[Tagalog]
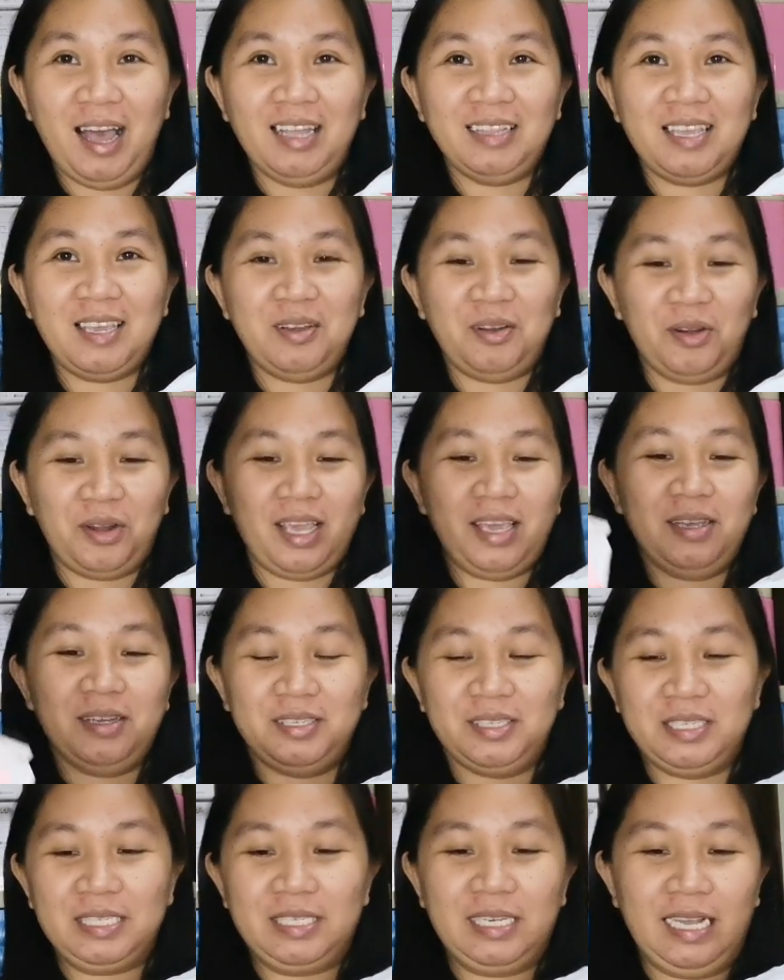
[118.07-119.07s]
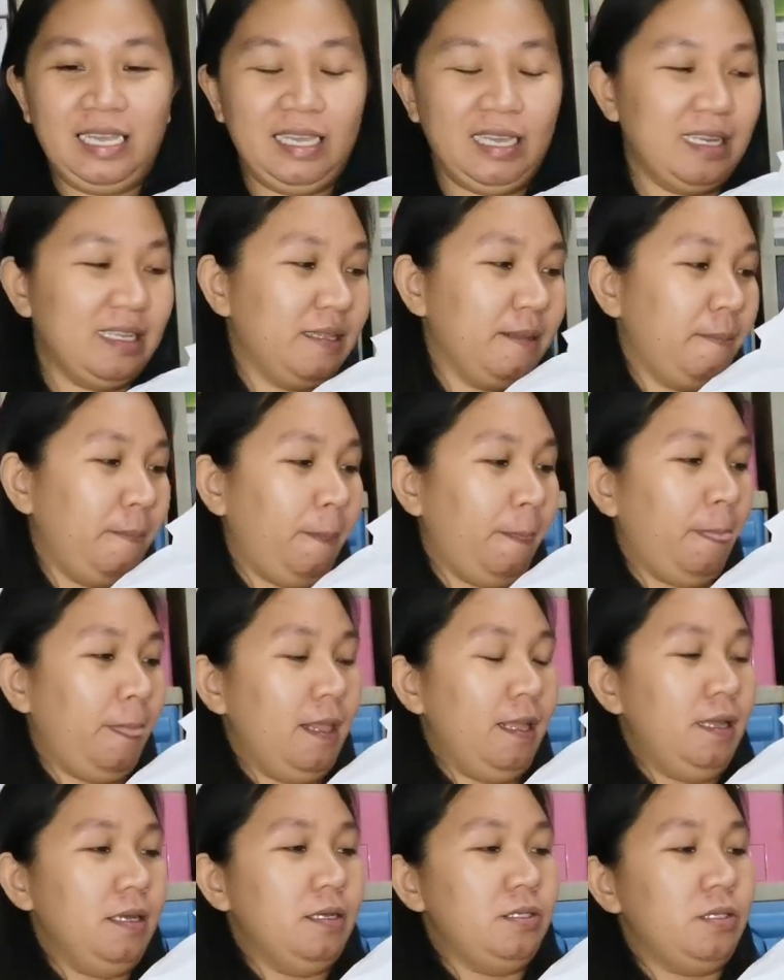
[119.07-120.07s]
yung ating Korea. Ayan.
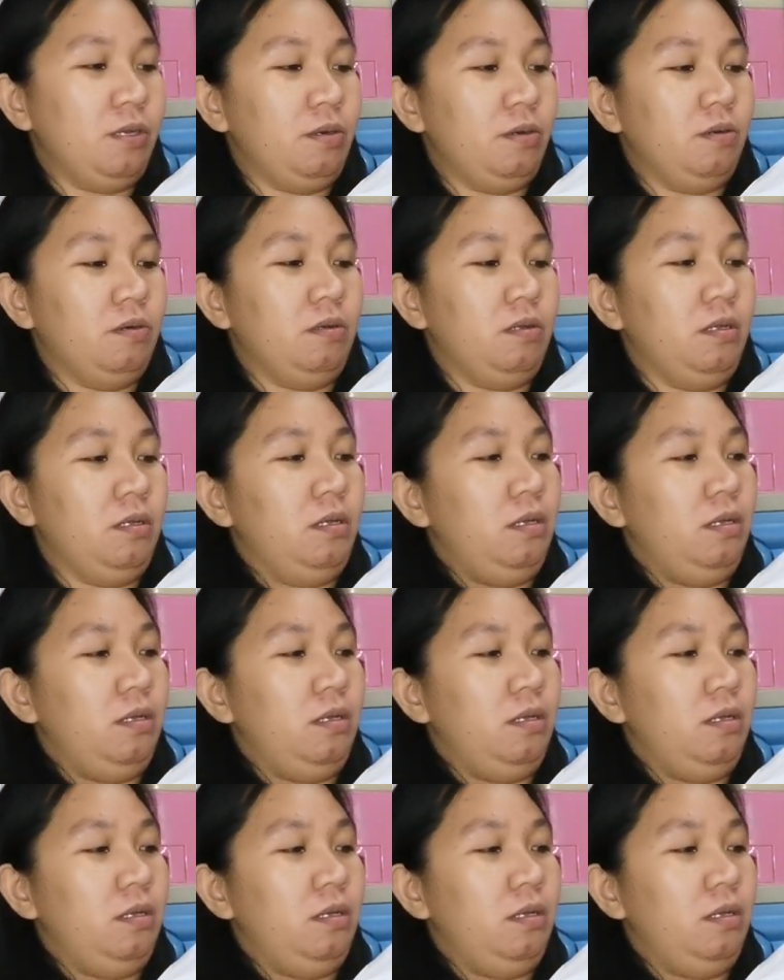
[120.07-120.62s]
So,